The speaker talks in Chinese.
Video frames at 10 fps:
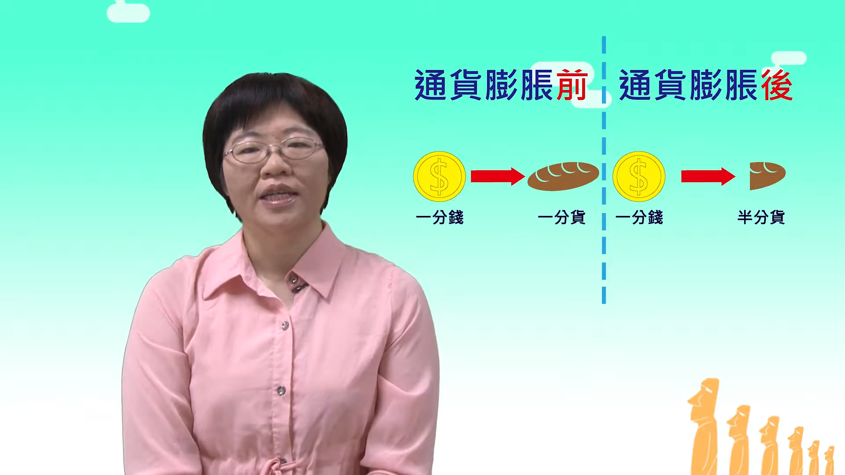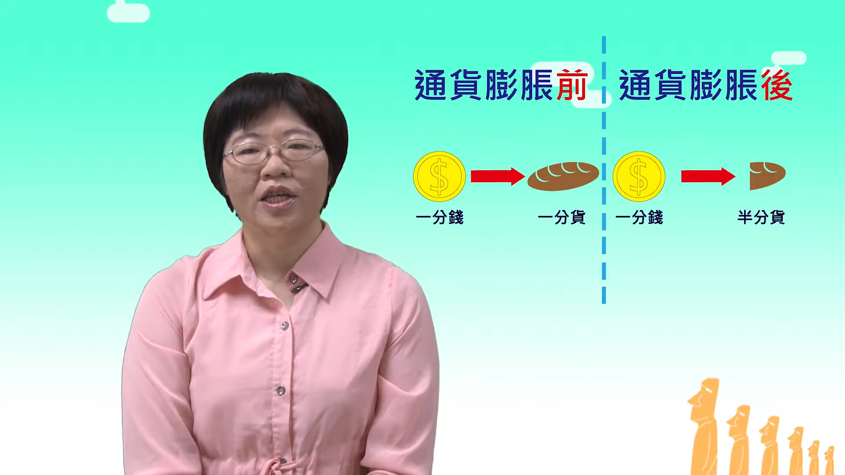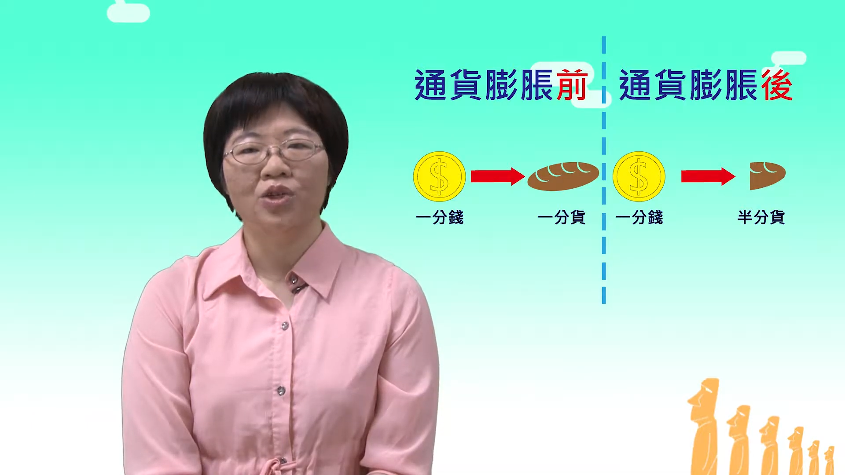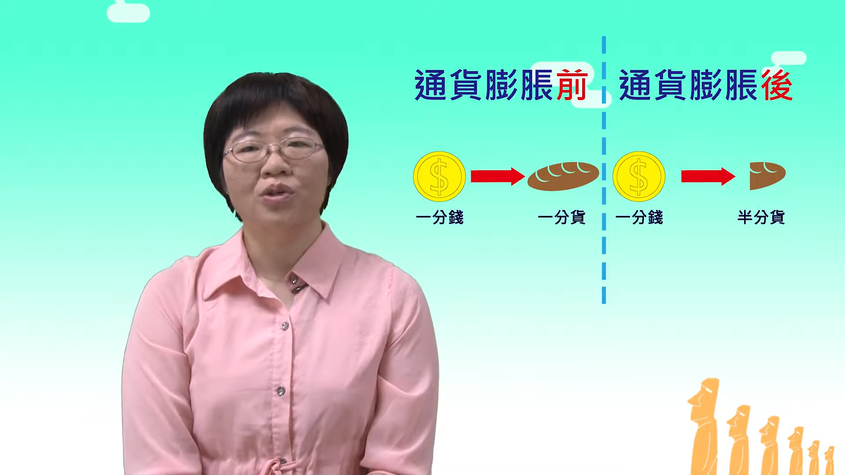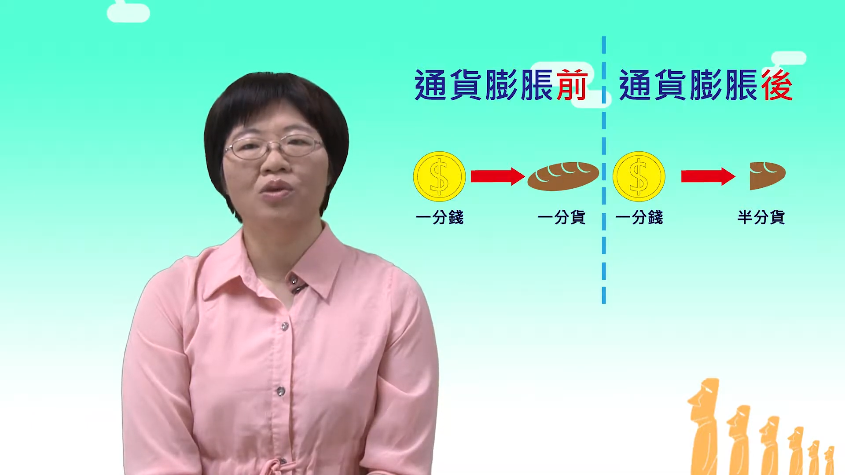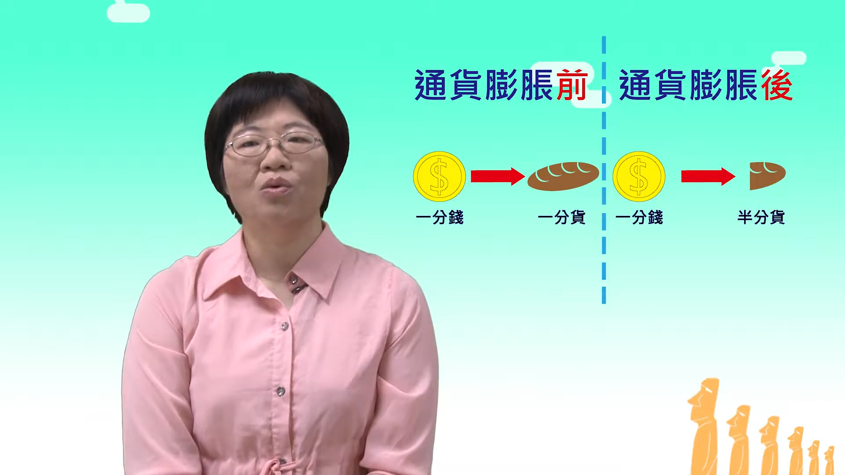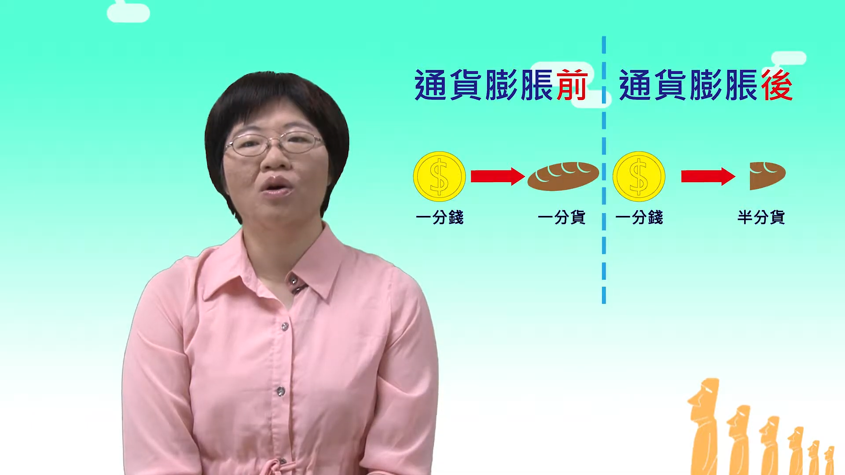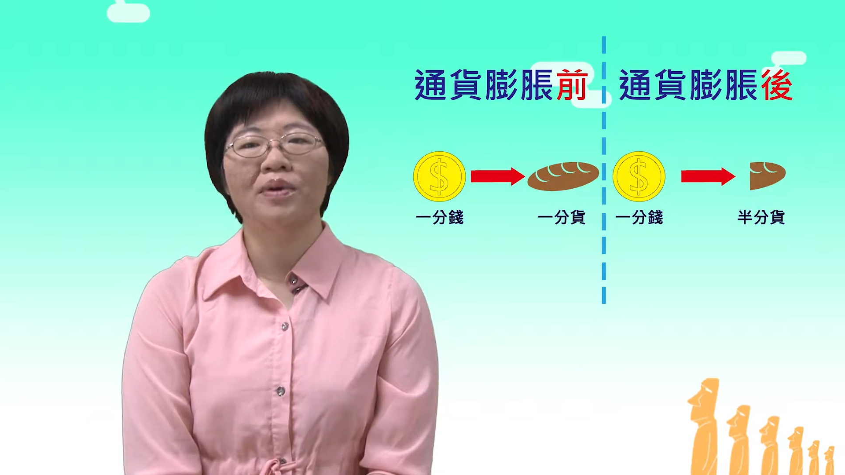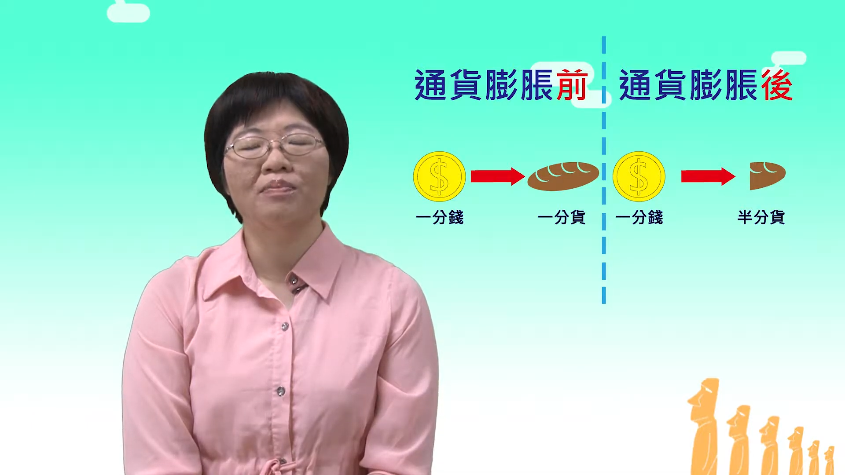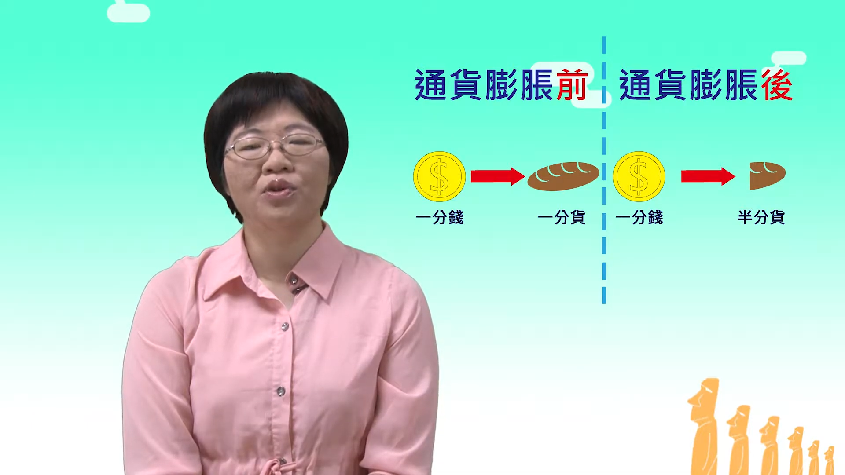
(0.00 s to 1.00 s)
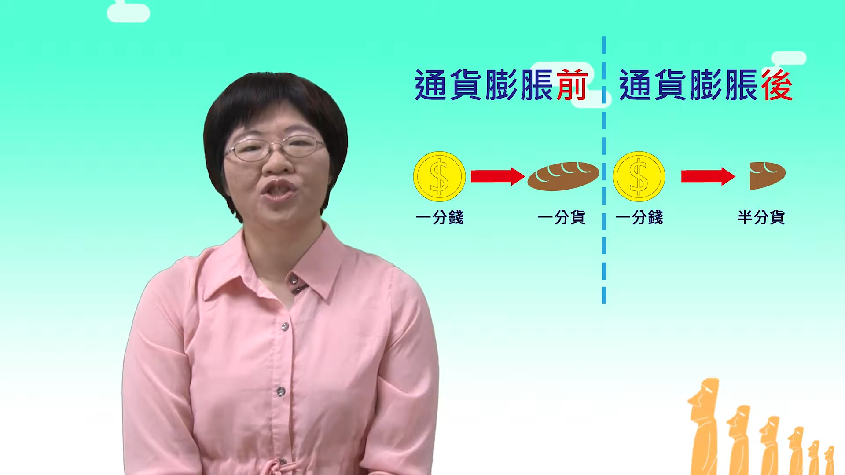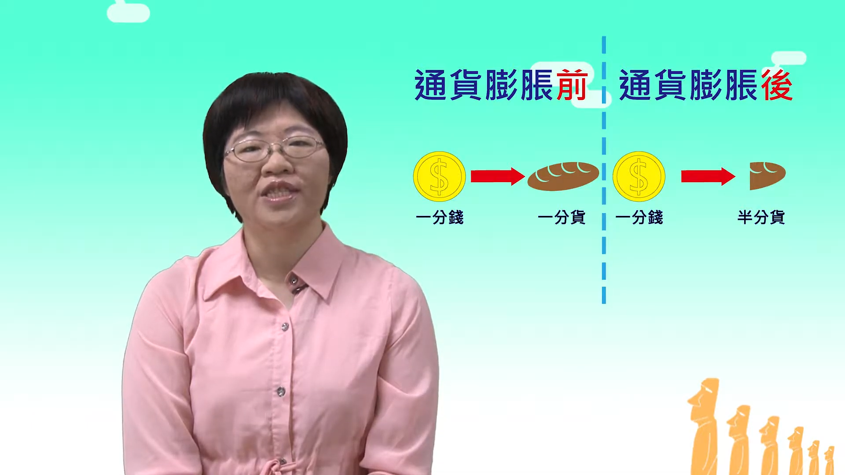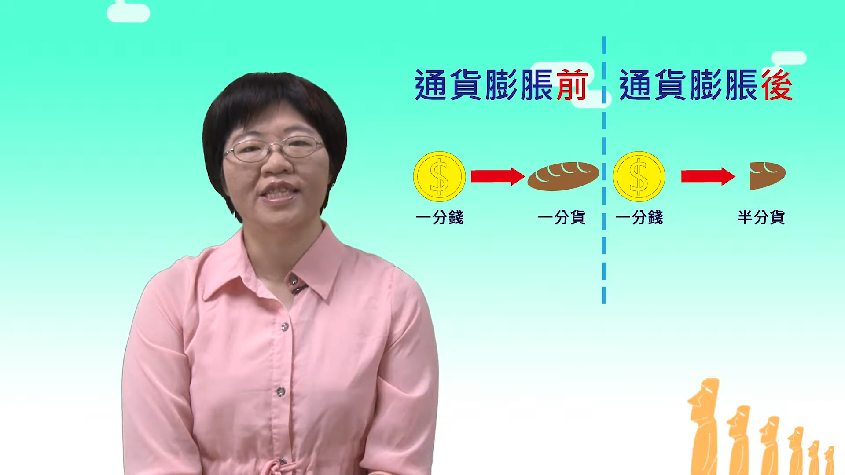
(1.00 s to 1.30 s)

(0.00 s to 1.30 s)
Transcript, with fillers: 也就是货币不值